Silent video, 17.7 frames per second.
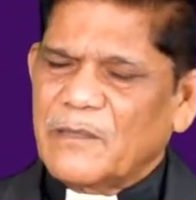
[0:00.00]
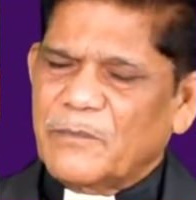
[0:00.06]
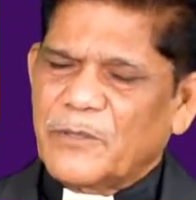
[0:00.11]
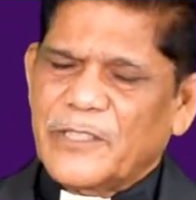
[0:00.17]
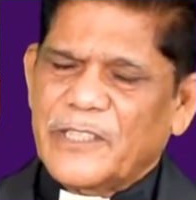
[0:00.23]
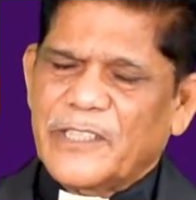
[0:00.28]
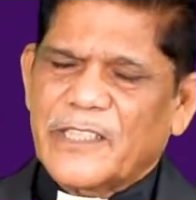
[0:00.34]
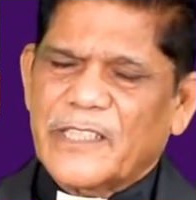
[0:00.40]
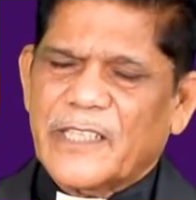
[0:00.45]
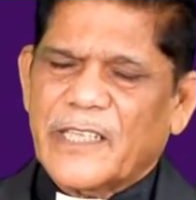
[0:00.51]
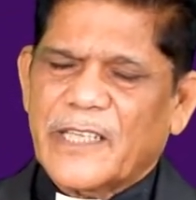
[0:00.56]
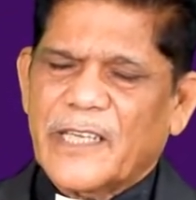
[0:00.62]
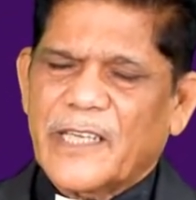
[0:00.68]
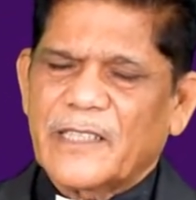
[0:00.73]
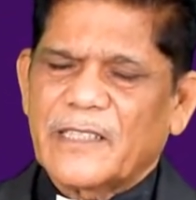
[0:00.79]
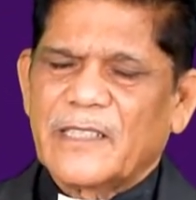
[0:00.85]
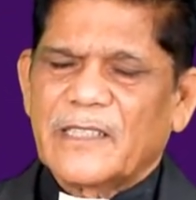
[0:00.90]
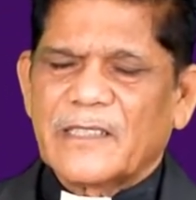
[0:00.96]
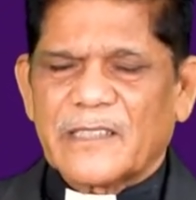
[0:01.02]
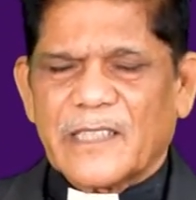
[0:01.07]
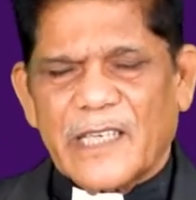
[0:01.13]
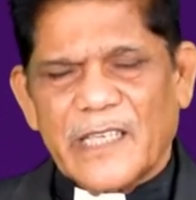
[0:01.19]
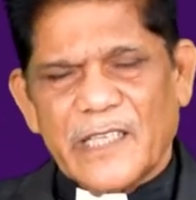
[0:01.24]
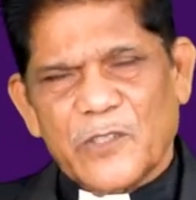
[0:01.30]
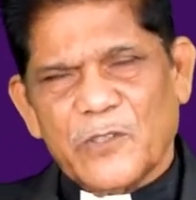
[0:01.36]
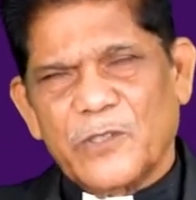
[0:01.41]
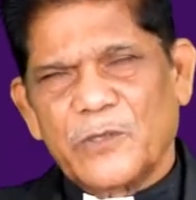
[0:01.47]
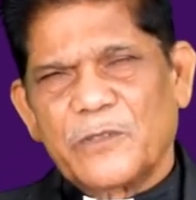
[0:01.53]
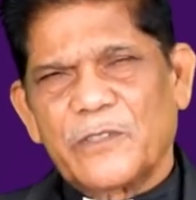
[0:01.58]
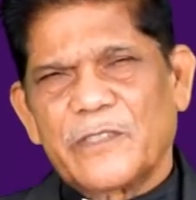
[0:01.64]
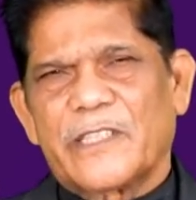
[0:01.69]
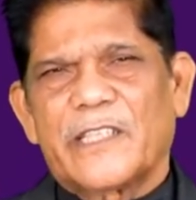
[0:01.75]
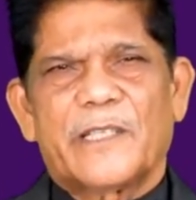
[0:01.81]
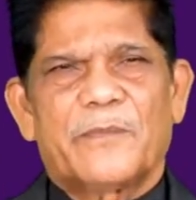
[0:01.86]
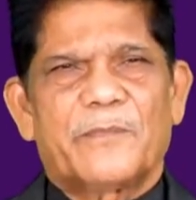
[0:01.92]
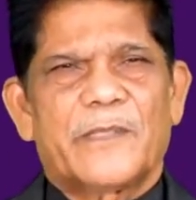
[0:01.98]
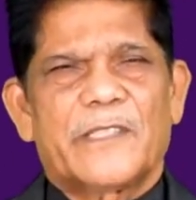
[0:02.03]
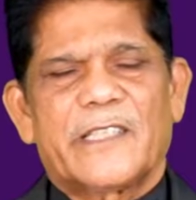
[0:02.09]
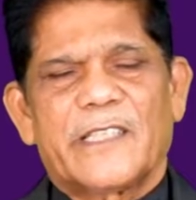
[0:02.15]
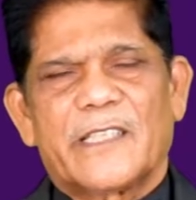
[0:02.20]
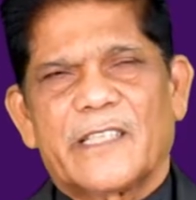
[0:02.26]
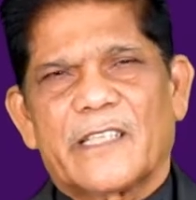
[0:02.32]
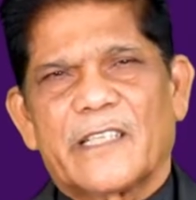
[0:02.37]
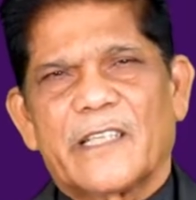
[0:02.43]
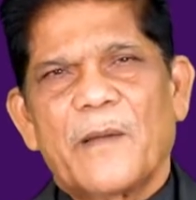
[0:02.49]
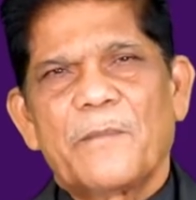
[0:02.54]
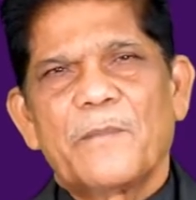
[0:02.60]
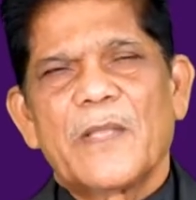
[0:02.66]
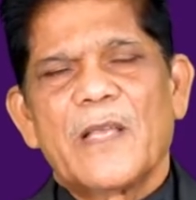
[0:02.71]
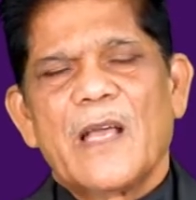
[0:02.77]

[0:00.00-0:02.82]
போயிருக்கிறாயா தலைக்குனு உனக்கு ஏற்பட்டிருக்கிறதா